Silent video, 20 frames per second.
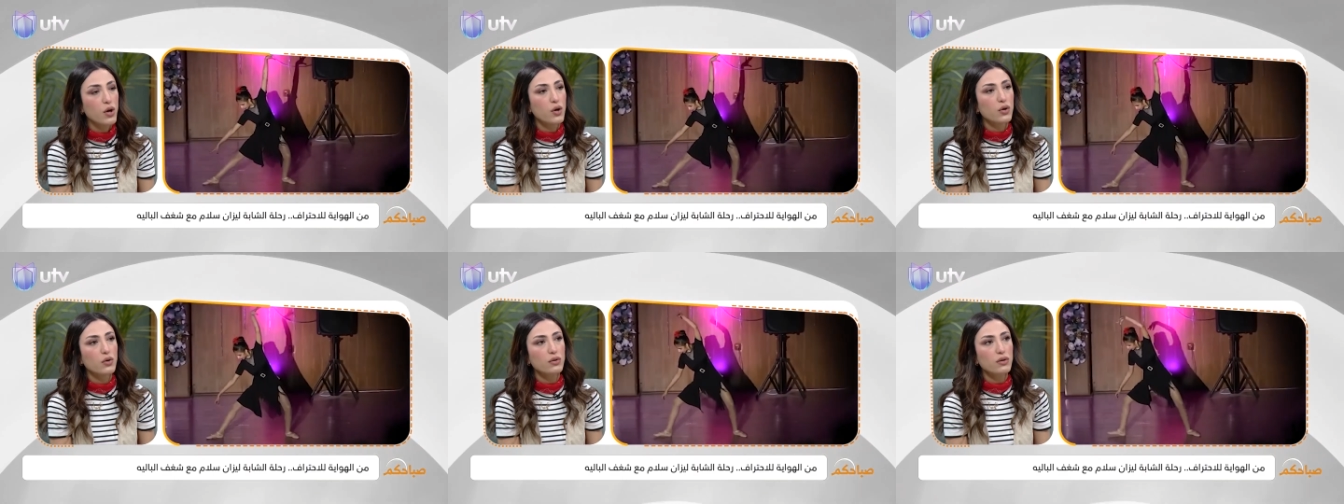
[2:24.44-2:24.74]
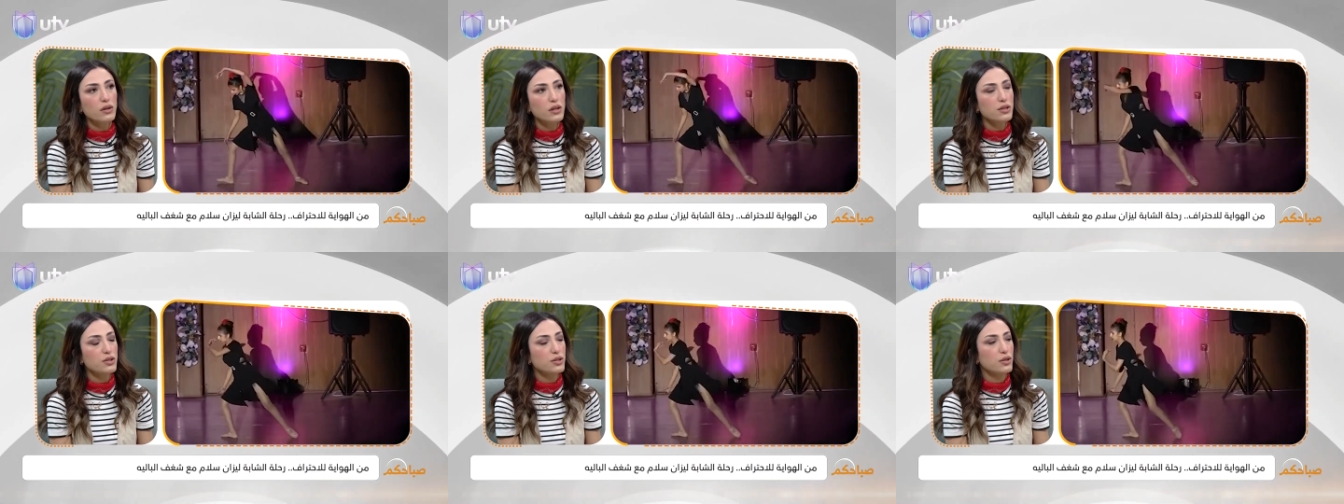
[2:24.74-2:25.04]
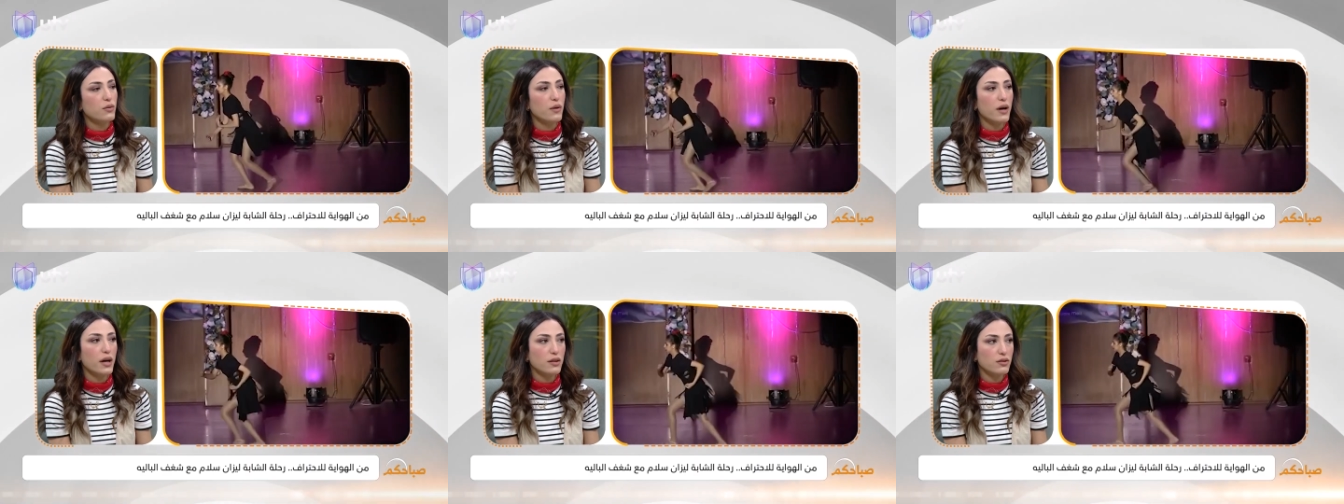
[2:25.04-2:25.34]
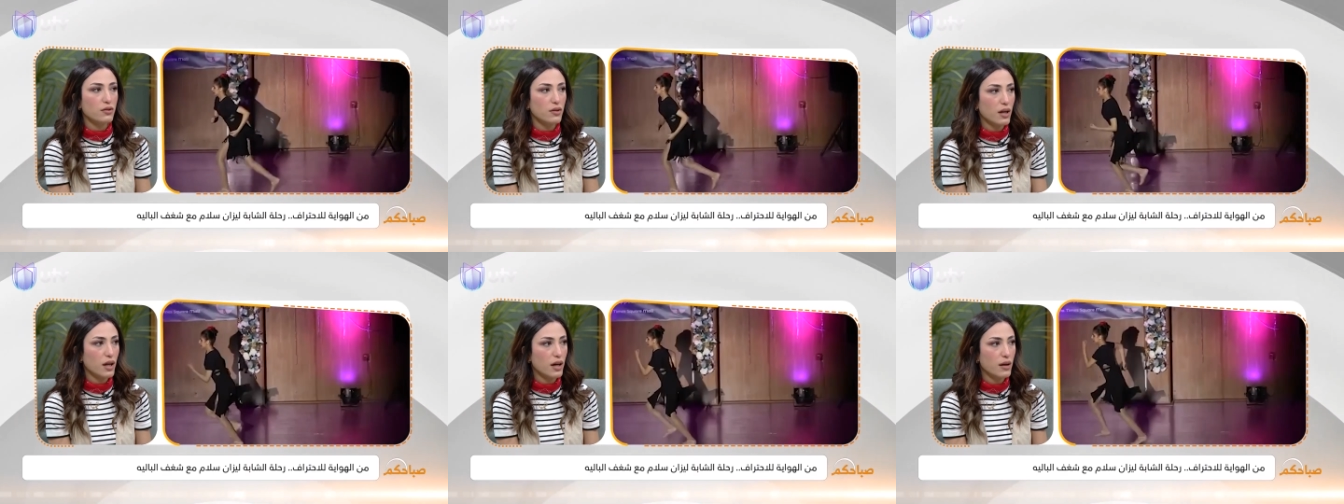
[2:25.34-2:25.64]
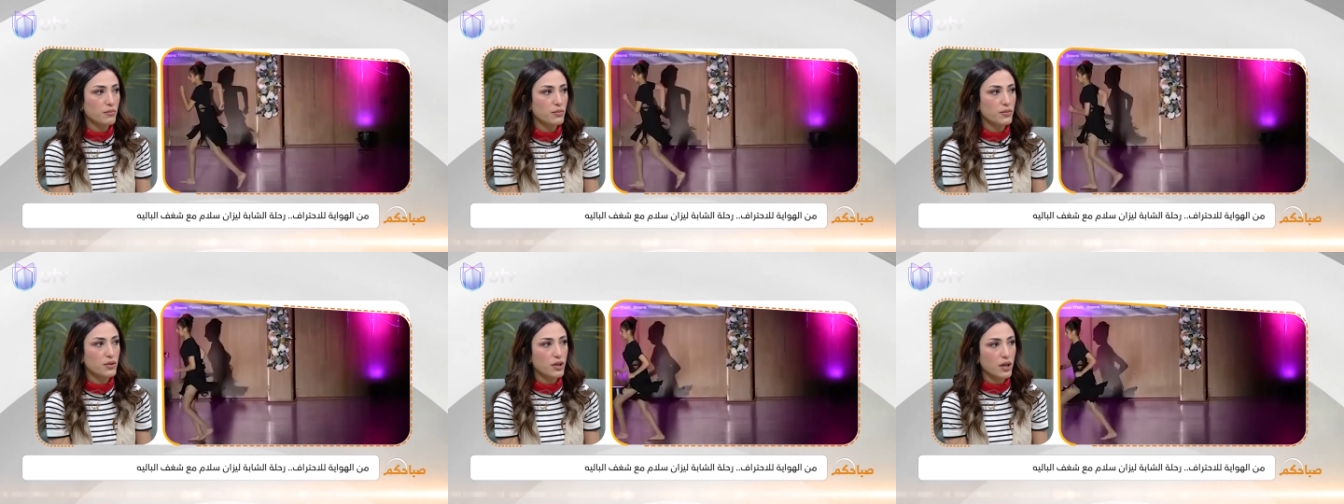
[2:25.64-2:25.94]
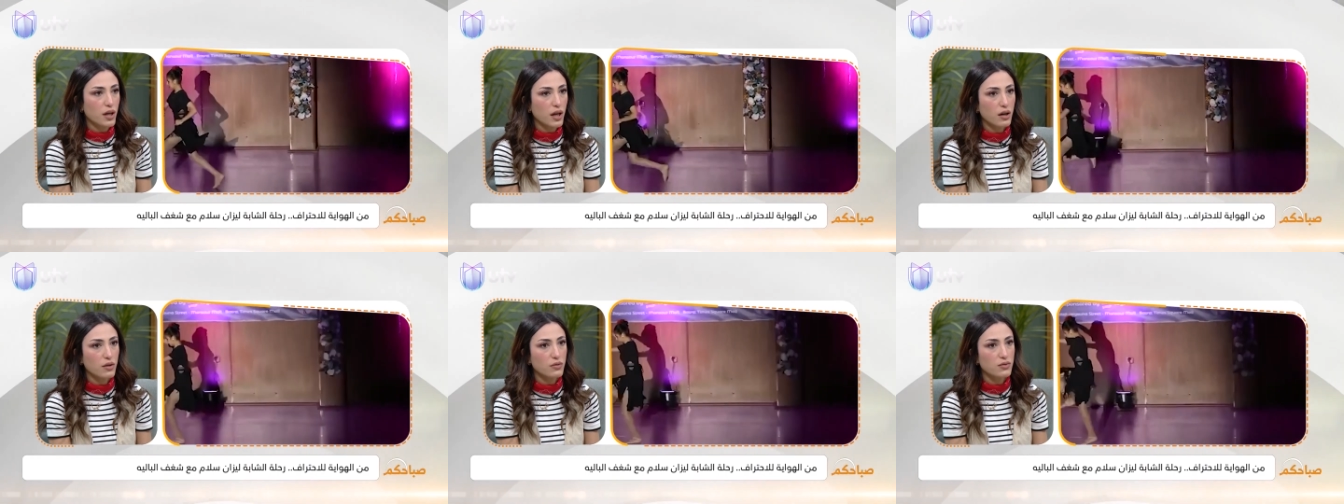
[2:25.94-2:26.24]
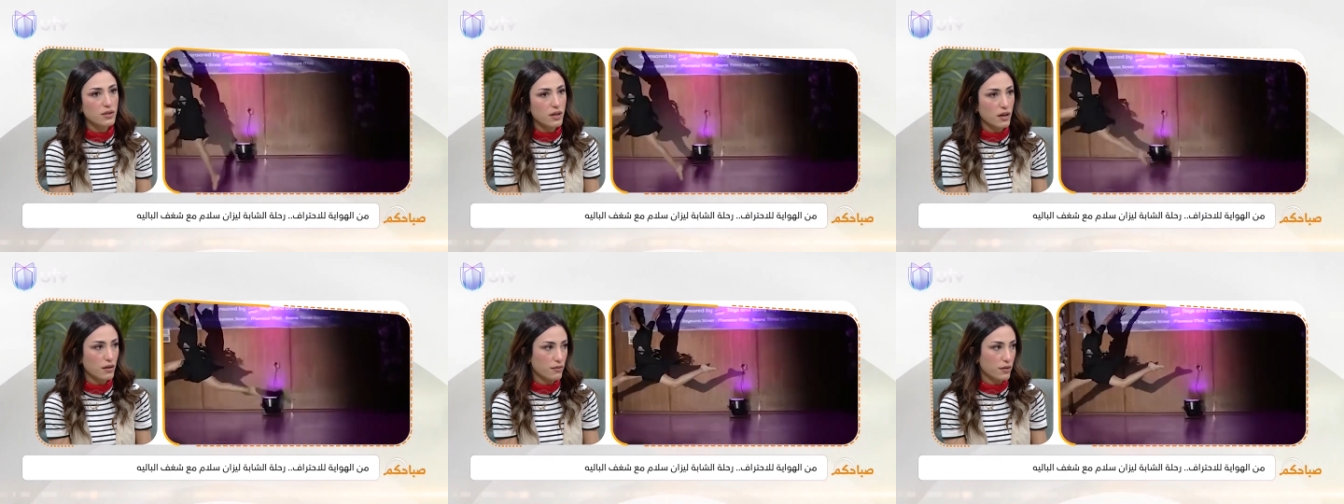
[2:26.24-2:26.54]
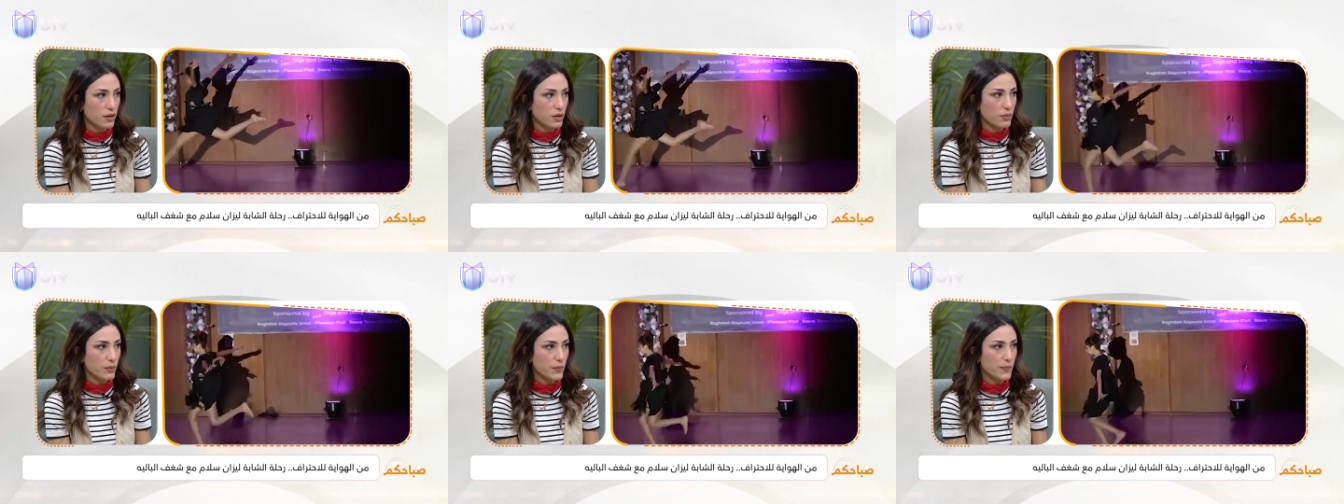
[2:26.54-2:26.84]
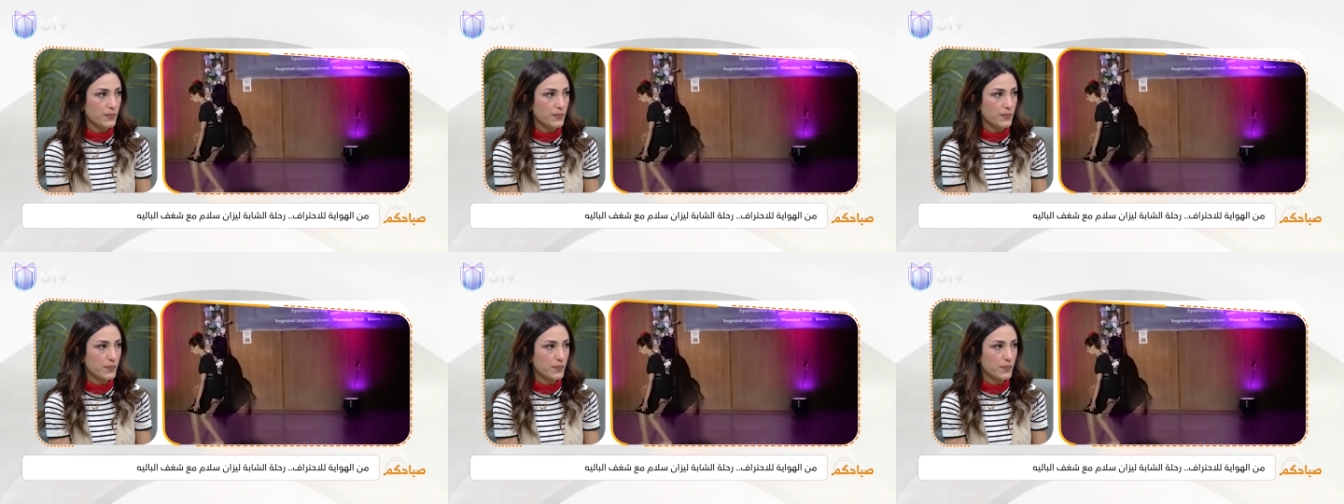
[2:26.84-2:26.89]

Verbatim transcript: كلش هواية طلاب تركوا وسافروا